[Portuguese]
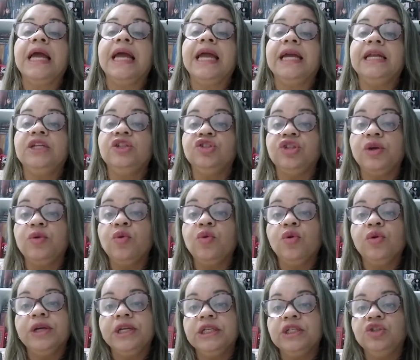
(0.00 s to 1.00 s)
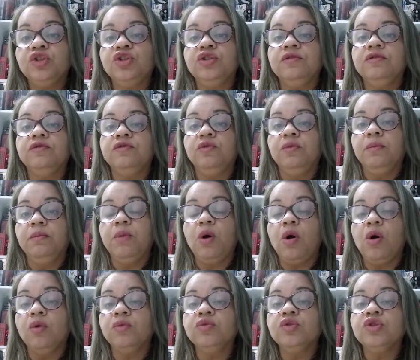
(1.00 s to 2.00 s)
Eles têm um cognitivo
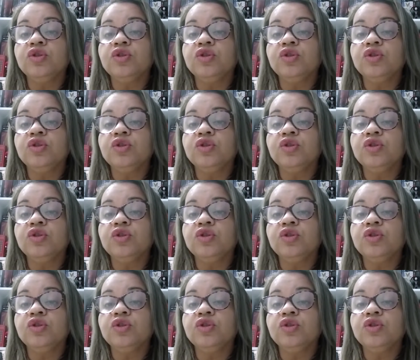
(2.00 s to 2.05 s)
bom,